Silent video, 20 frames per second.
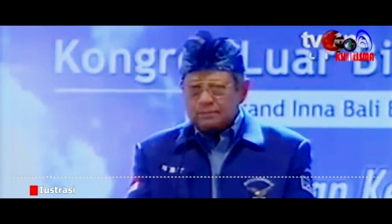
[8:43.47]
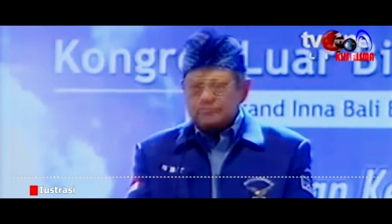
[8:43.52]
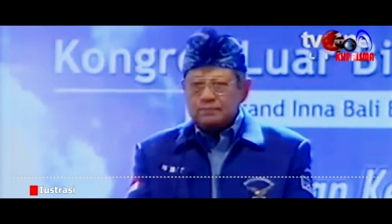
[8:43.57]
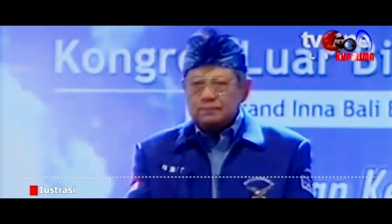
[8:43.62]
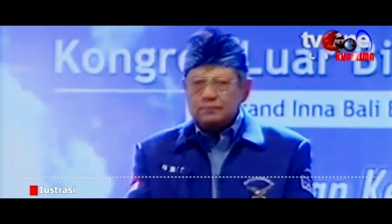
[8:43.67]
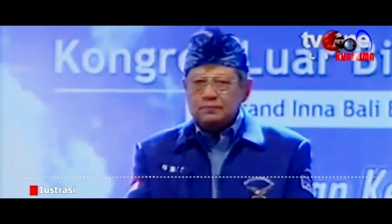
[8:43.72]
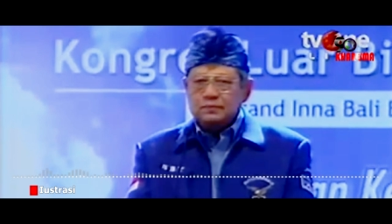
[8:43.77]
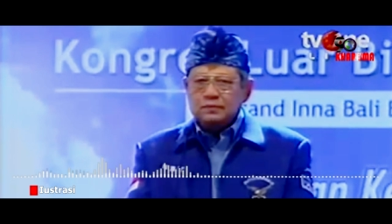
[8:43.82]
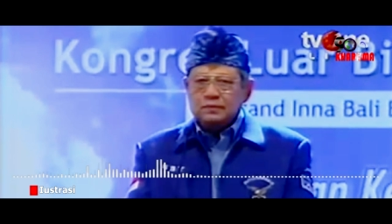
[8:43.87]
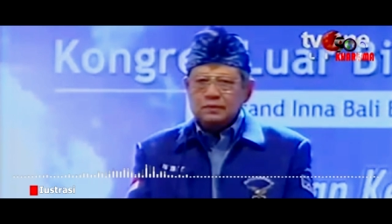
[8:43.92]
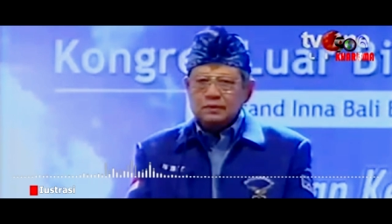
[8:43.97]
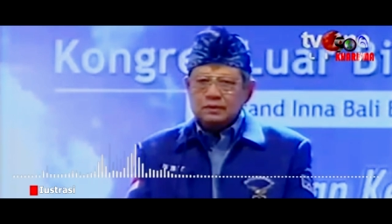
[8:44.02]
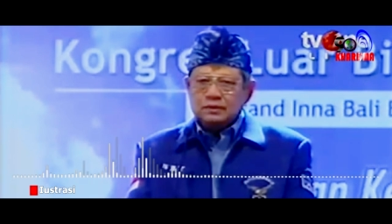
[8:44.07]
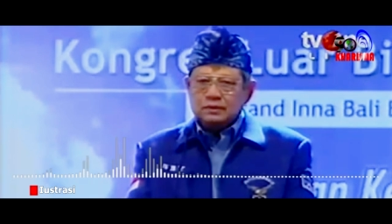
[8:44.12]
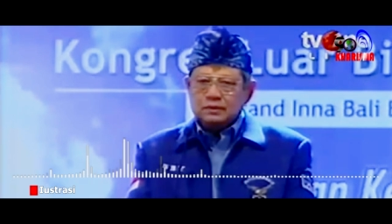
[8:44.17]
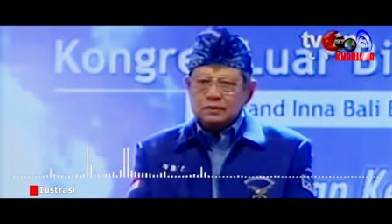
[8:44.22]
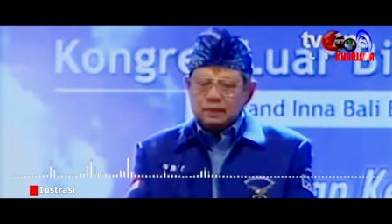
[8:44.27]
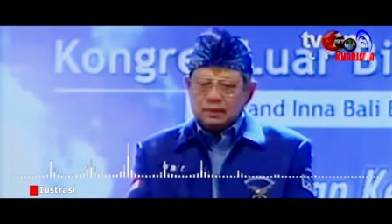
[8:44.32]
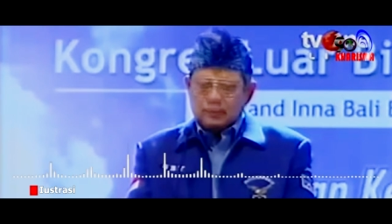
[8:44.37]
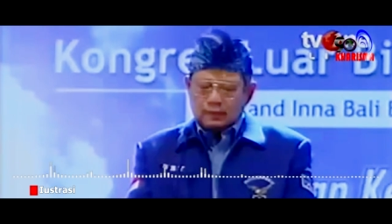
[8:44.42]

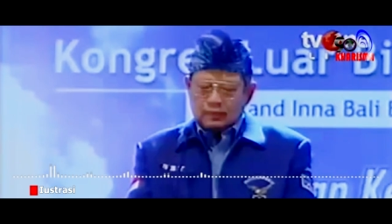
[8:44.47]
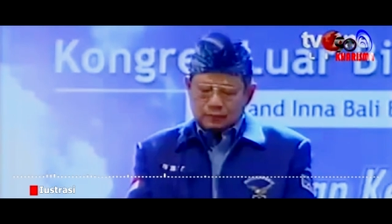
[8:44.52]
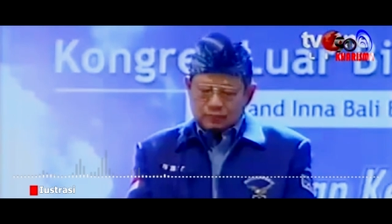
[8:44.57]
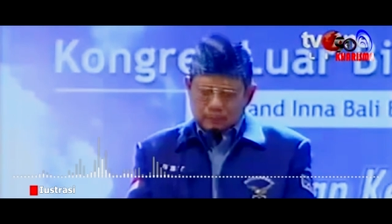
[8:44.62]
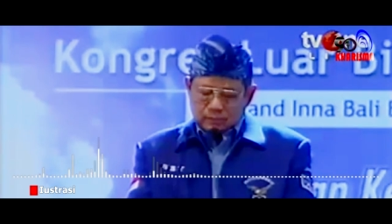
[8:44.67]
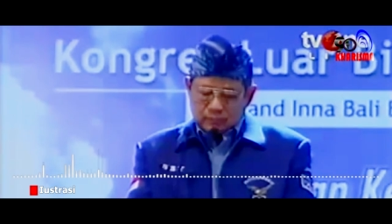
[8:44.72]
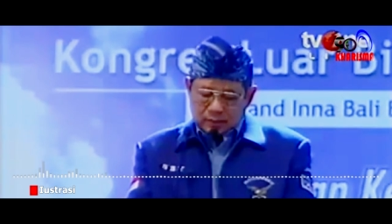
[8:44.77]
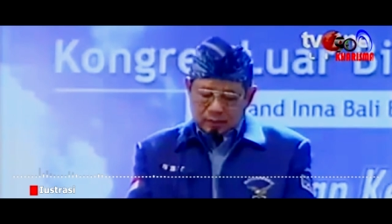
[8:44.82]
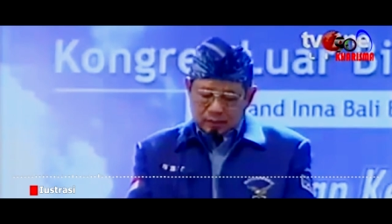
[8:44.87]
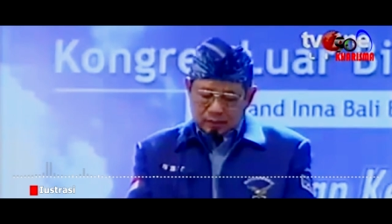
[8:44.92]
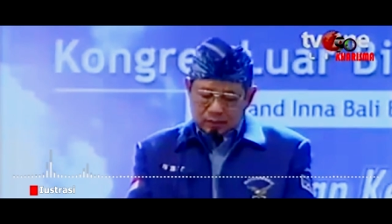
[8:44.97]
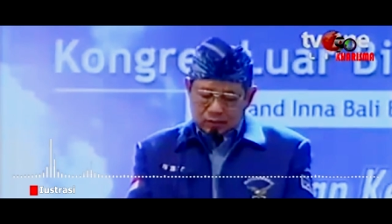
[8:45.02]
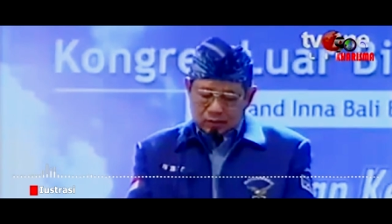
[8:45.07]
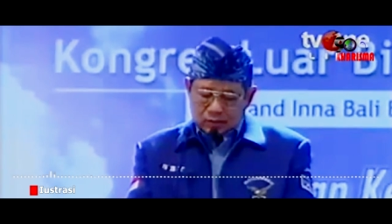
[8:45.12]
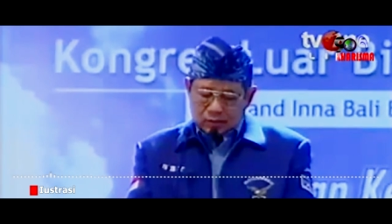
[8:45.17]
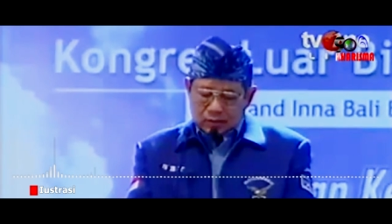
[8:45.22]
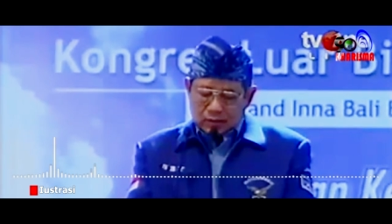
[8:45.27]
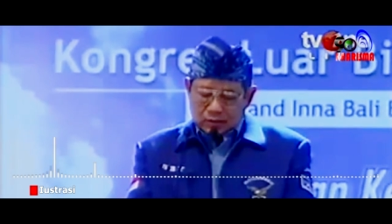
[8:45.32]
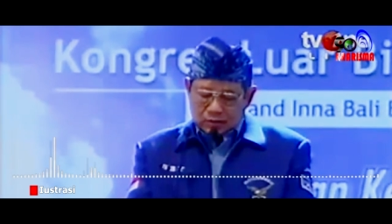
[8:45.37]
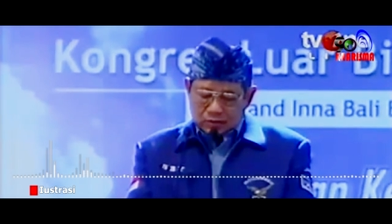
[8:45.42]
Seorang
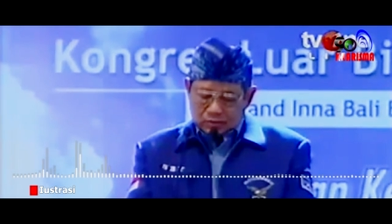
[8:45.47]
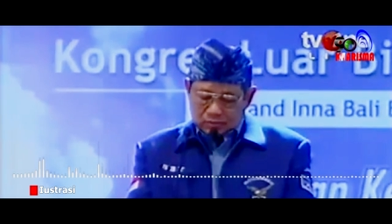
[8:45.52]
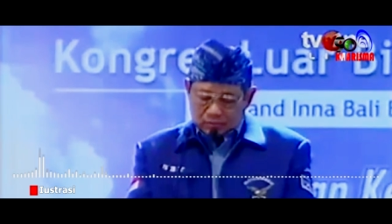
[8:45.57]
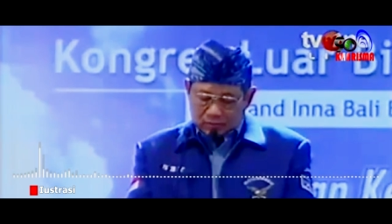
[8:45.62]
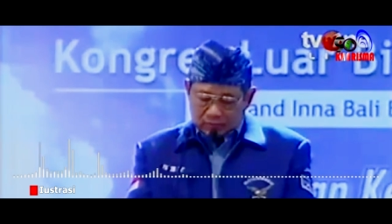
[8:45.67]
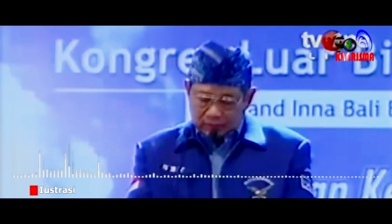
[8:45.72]
politisi yang